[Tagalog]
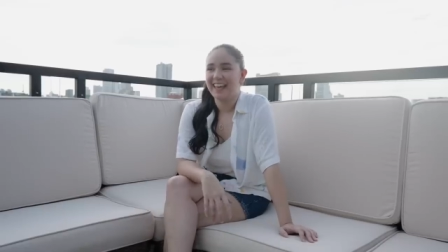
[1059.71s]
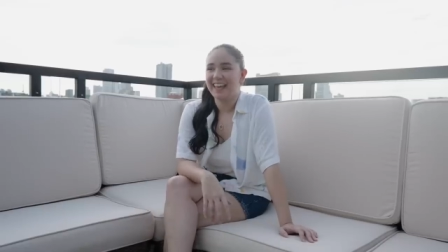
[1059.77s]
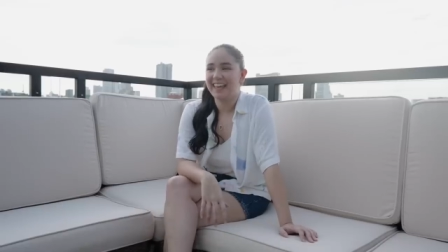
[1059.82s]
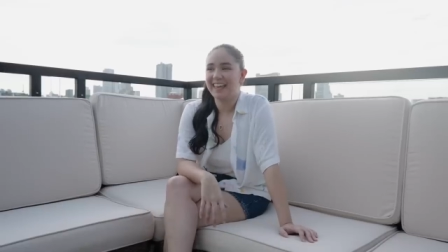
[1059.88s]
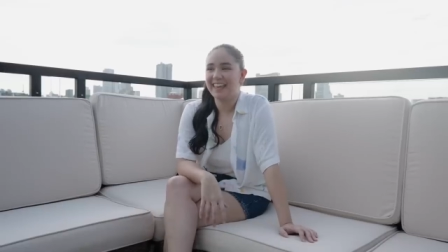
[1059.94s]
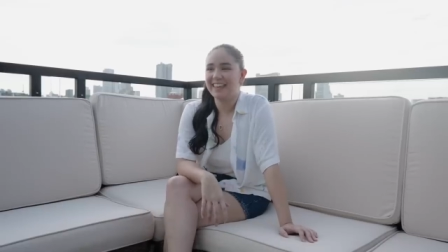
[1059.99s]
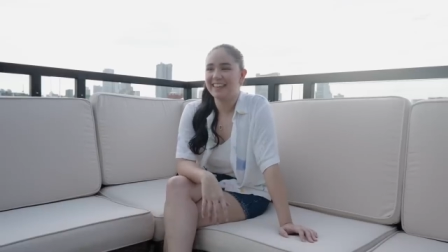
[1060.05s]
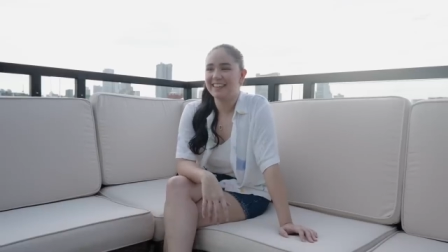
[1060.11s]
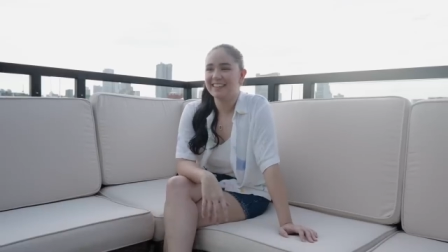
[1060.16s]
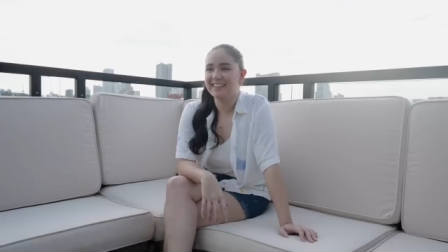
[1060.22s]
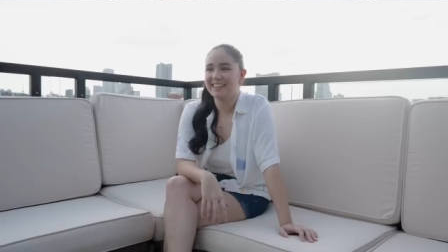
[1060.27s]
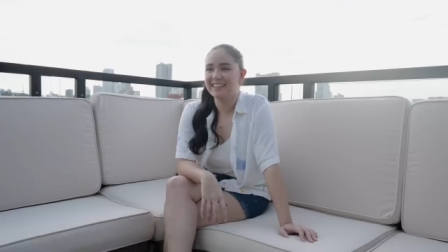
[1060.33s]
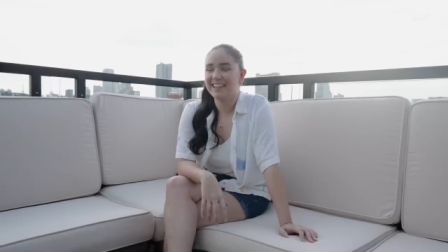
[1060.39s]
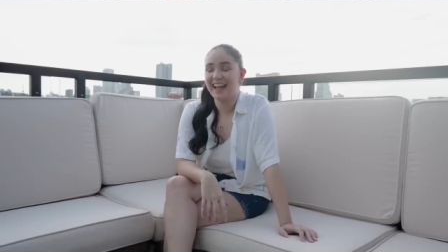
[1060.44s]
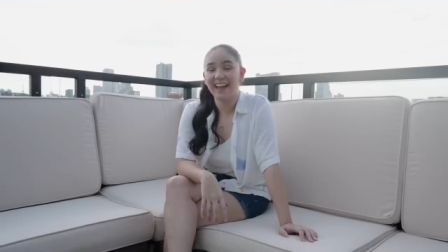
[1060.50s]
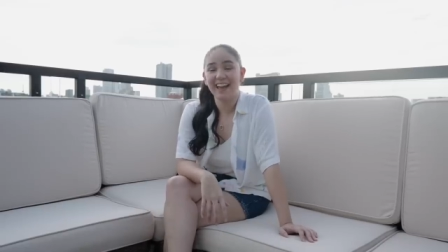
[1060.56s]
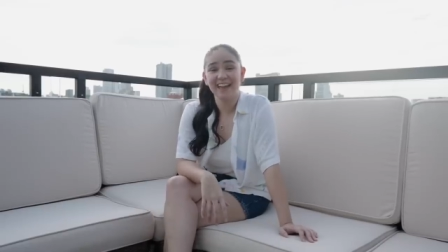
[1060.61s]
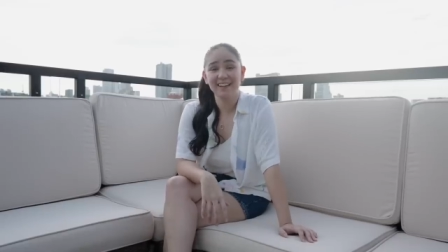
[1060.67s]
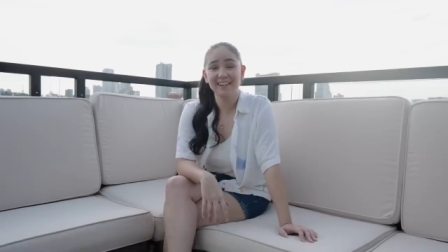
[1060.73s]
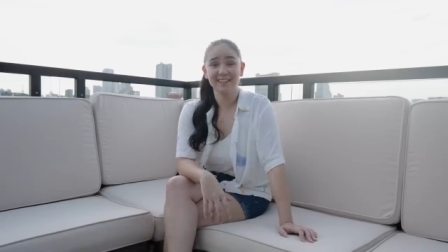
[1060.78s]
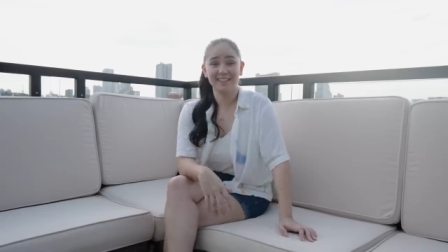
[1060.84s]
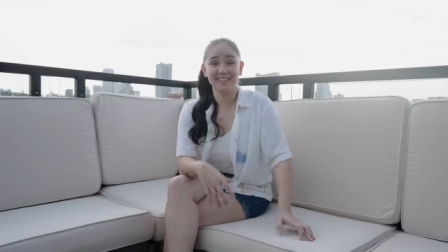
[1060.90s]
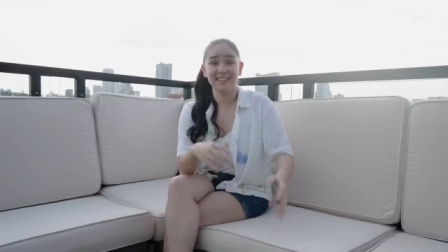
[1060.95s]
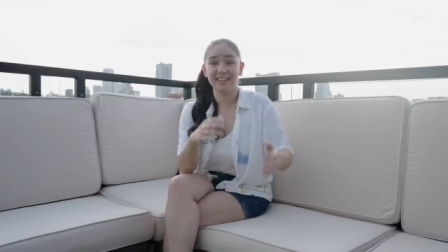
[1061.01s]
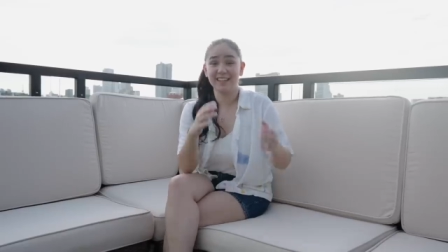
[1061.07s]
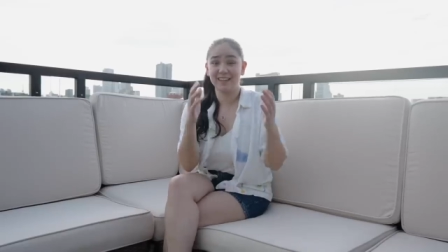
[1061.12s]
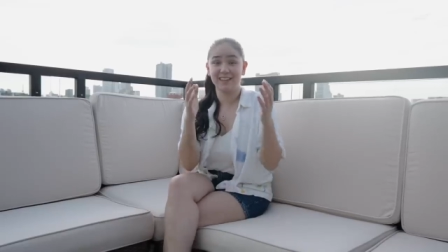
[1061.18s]
And dahil
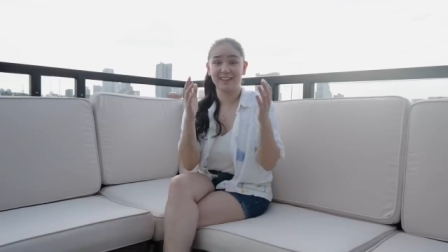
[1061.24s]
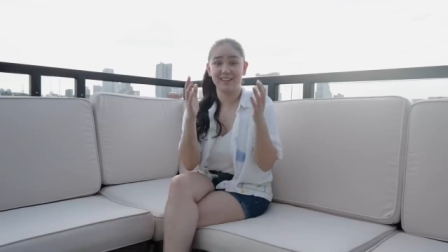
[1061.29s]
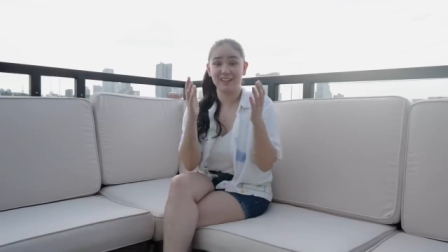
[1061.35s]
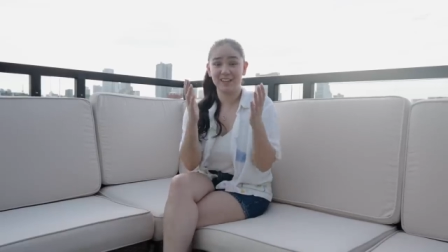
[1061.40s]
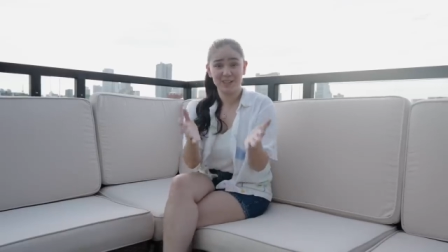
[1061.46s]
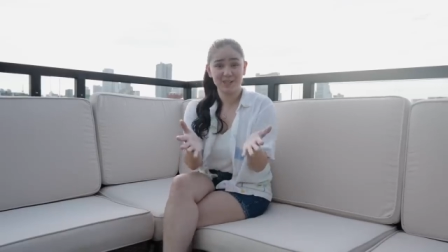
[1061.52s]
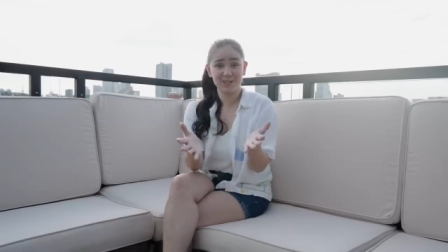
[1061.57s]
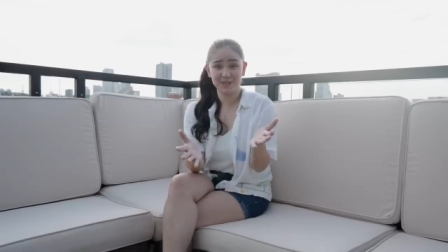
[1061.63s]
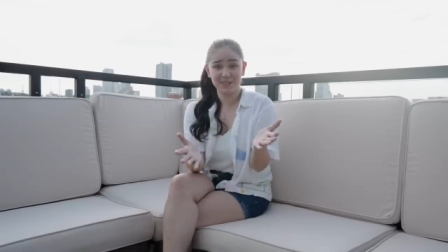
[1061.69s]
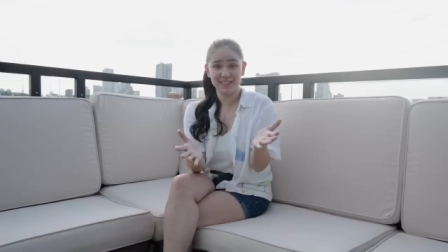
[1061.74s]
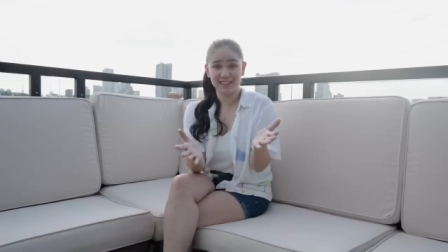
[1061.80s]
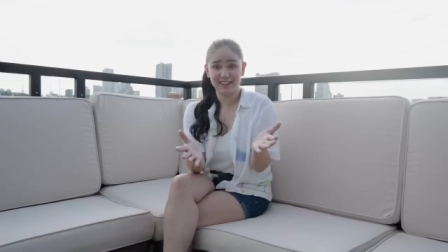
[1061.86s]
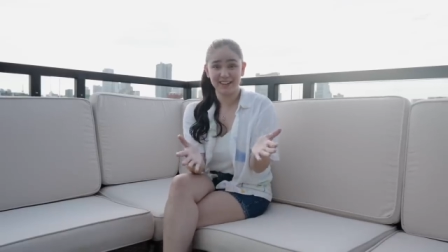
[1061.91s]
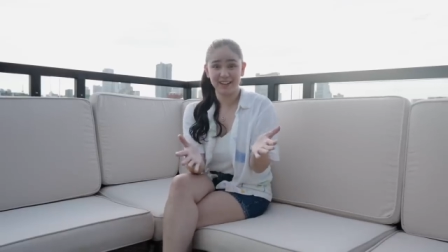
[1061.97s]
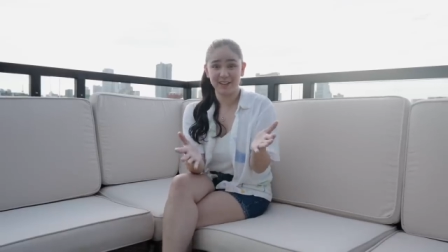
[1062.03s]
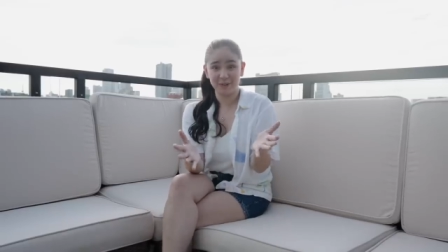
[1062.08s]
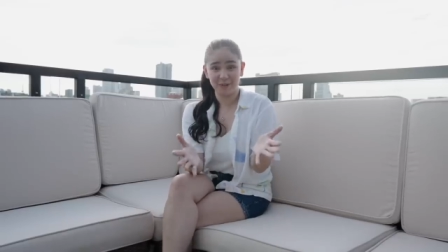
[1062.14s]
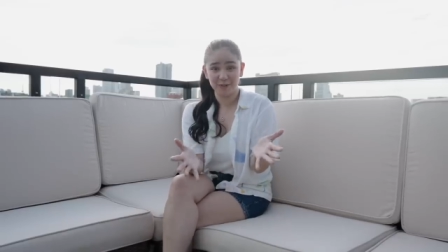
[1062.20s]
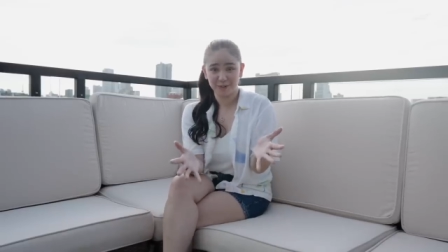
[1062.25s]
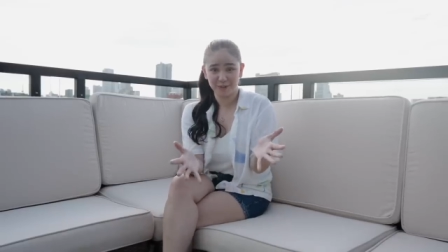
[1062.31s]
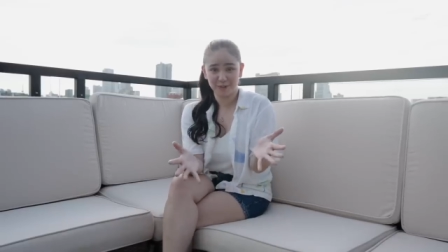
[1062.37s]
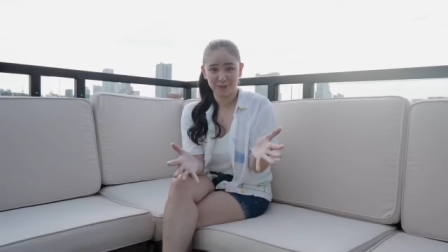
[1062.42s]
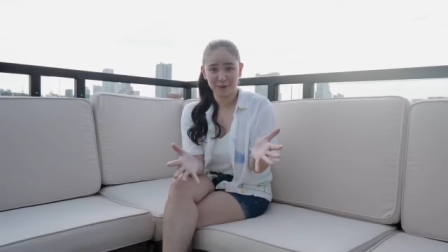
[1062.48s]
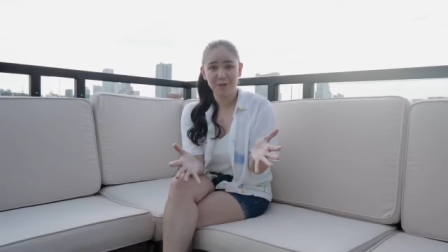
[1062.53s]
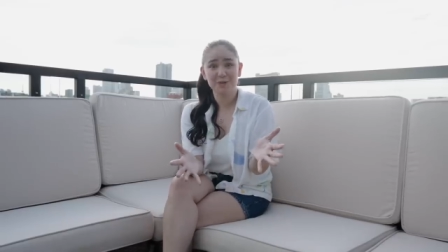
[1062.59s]
sa reason din na yun,